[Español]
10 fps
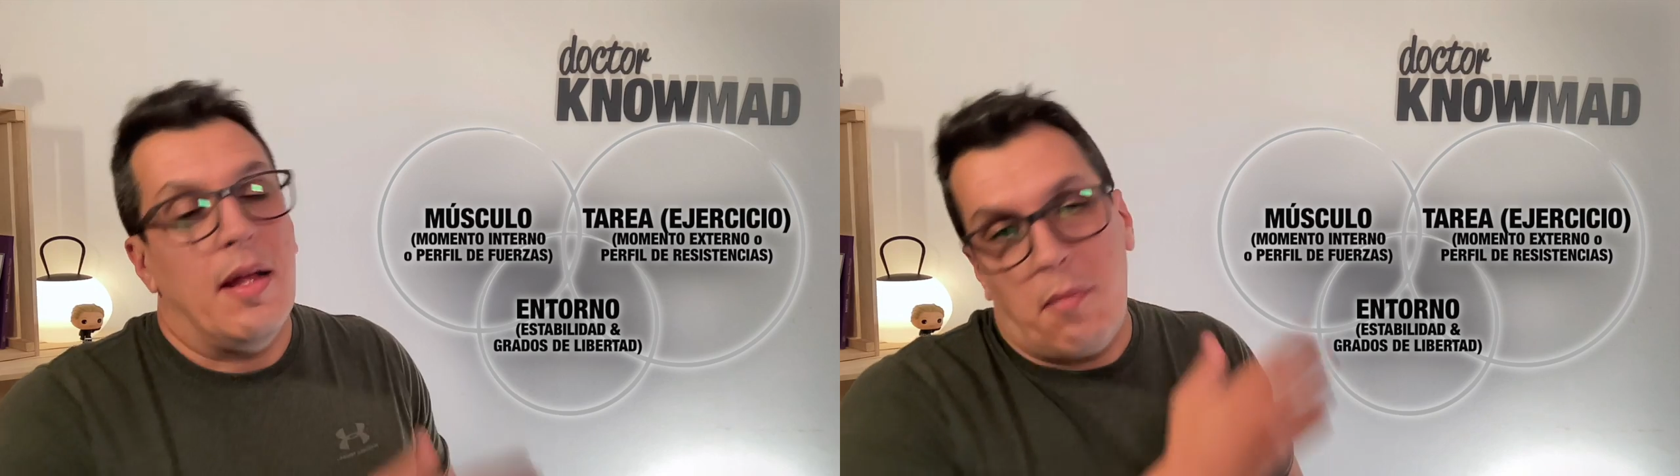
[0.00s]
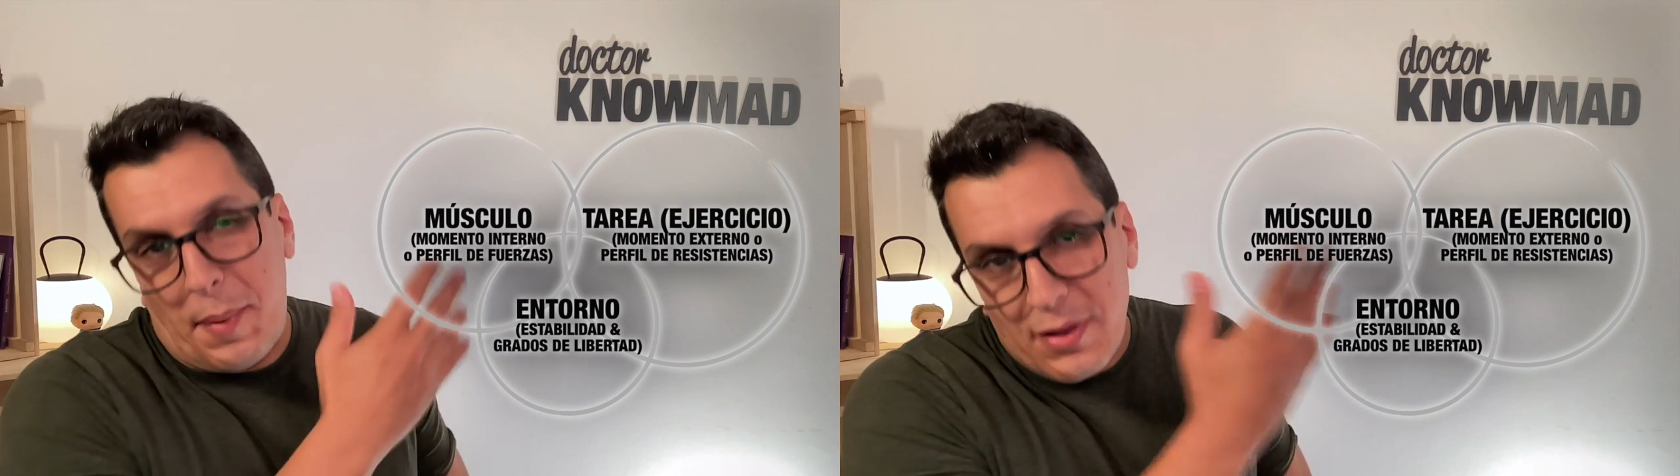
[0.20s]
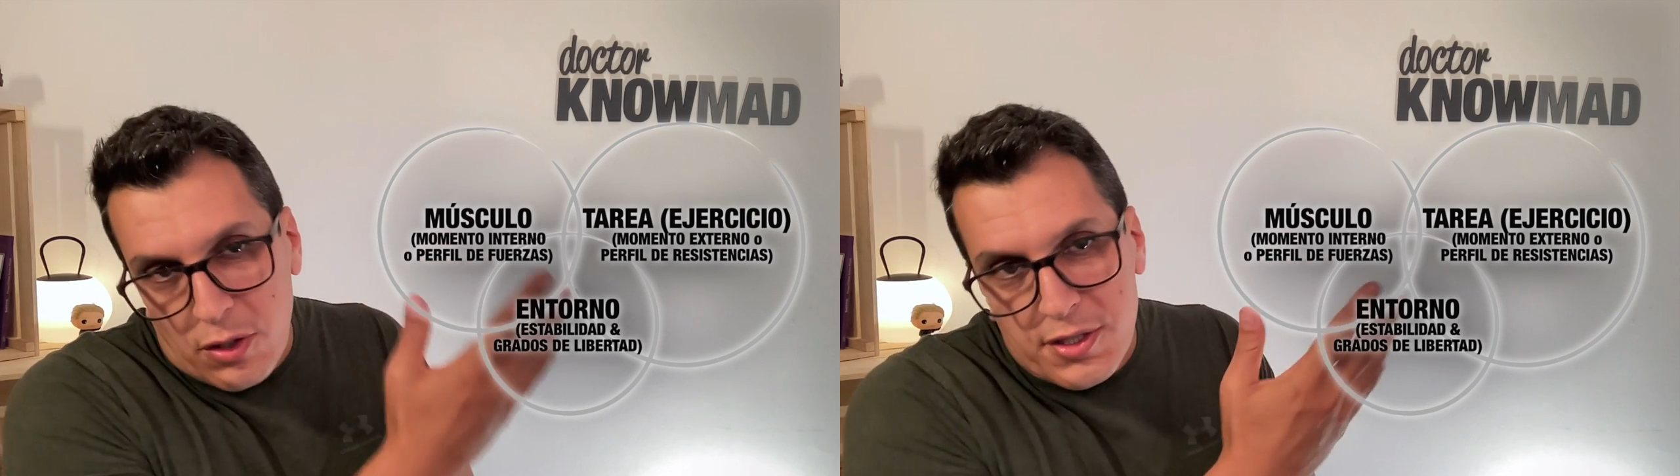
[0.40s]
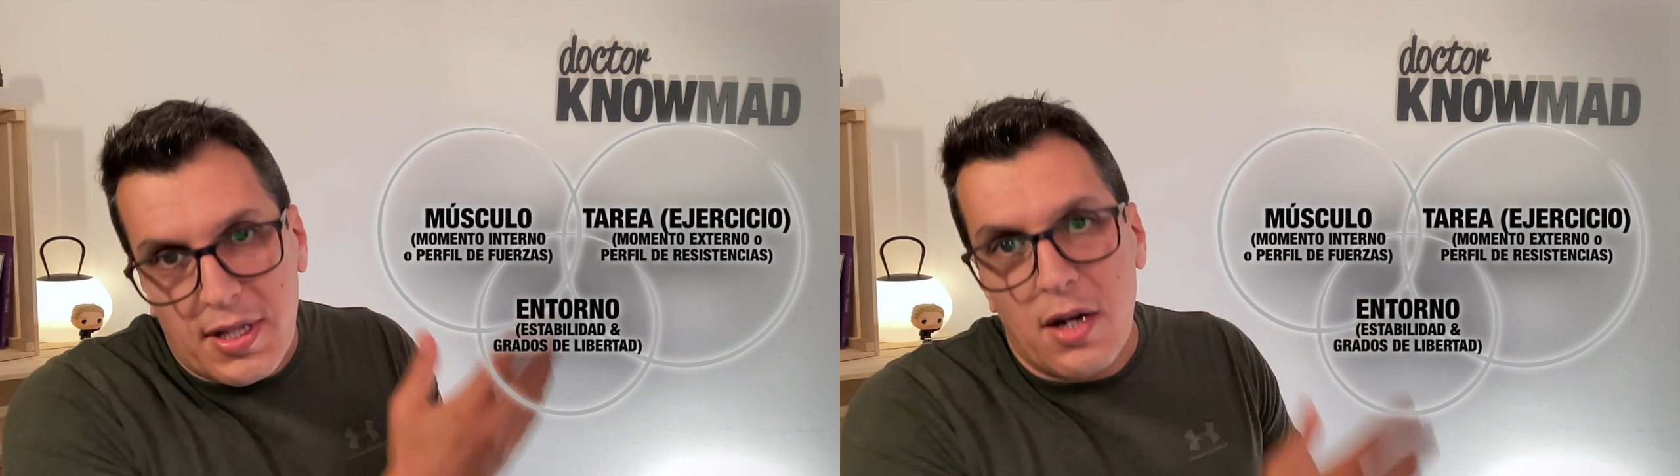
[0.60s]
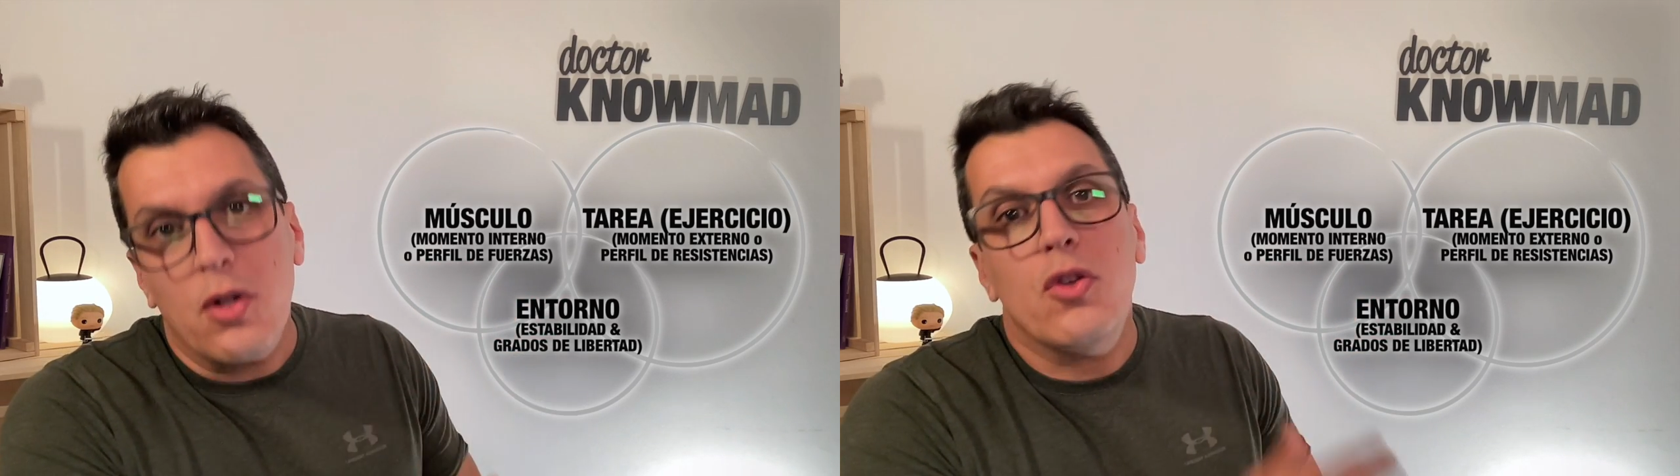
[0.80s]
el momento
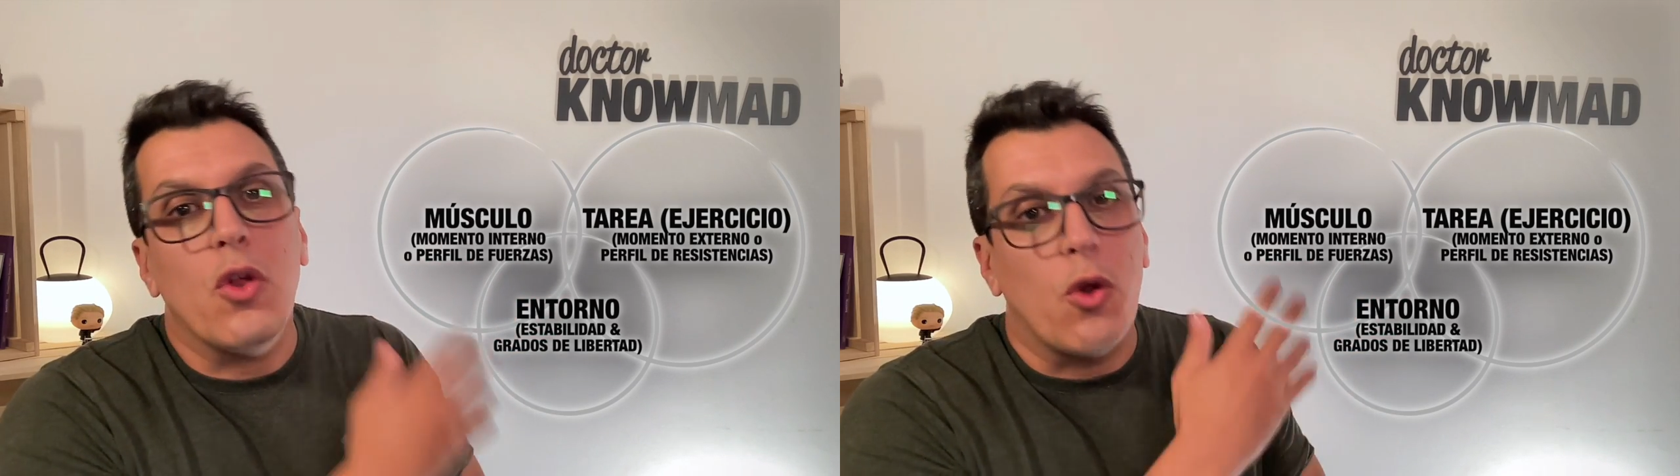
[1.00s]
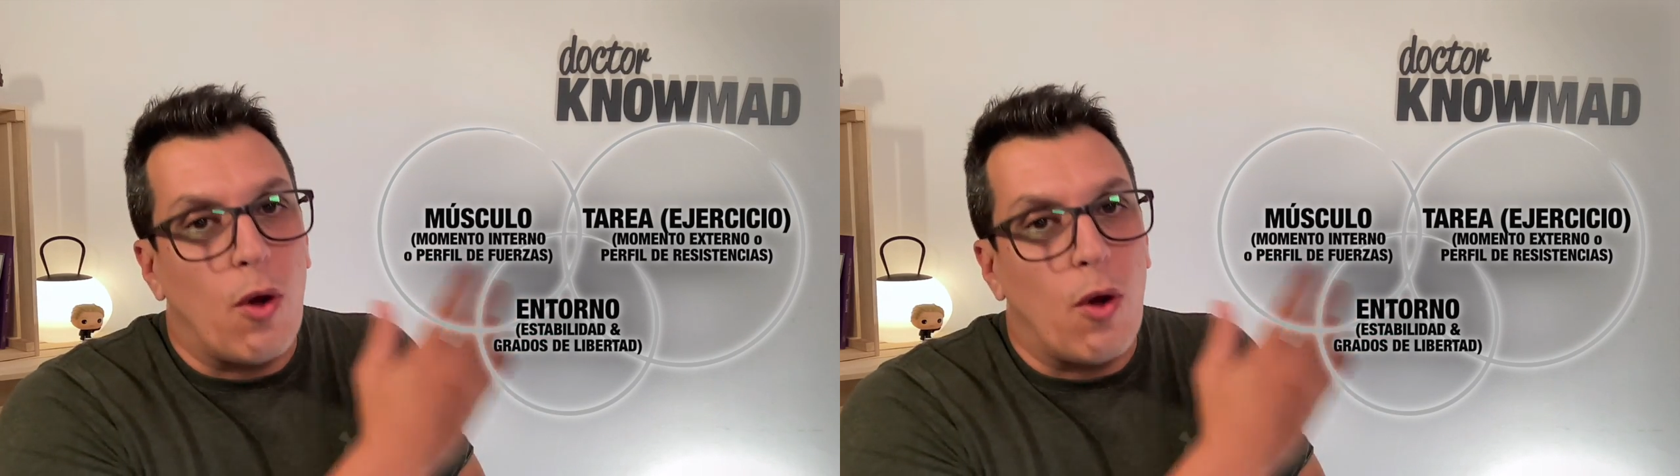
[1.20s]
externo, todo